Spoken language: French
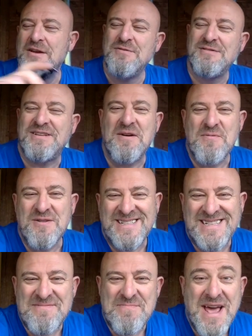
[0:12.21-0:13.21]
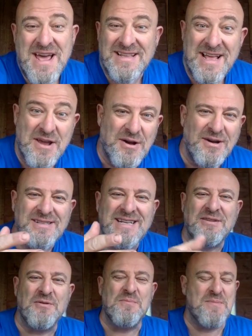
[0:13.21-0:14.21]
Nous sommes le 6 mai, d'ailleurs ça
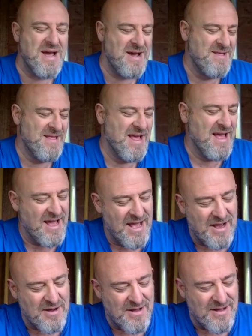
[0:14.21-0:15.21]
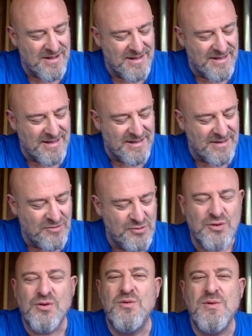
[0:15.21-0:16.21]
tombe bien. Euh,
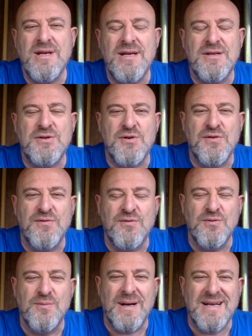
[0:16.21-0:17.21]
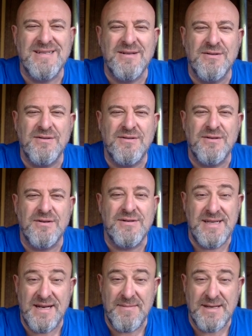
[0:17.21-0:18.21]
aujourd'hui, je vous présente
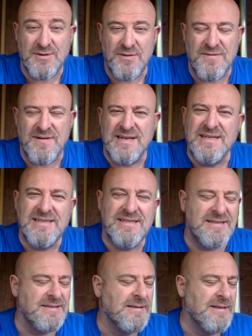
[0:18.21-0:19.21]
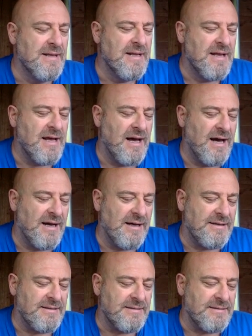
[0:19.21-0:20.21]
Cinéma Survivaliste,
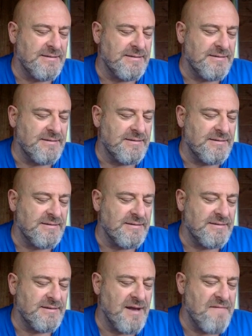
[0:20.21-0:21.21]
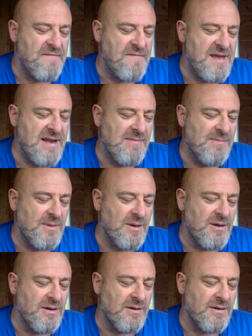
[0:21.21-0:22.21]
un, film
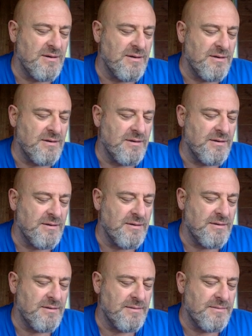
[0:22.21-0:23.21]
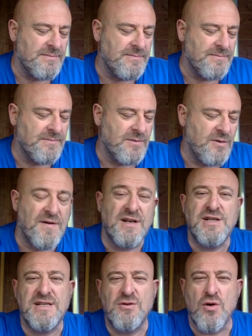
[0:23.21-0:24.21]
de
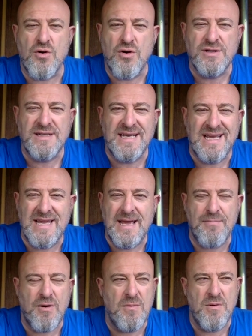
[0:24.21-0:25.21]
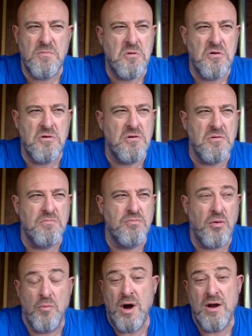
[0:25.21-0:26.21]
Francesco Rosi qui est probablement le,
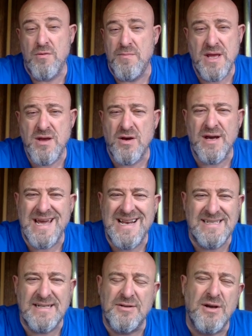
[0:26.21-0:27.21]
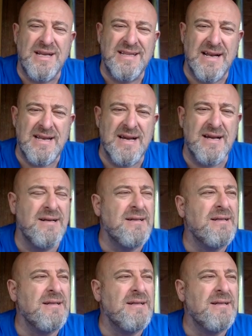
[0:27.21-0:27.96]
pour moi le meilleur réalisateur italien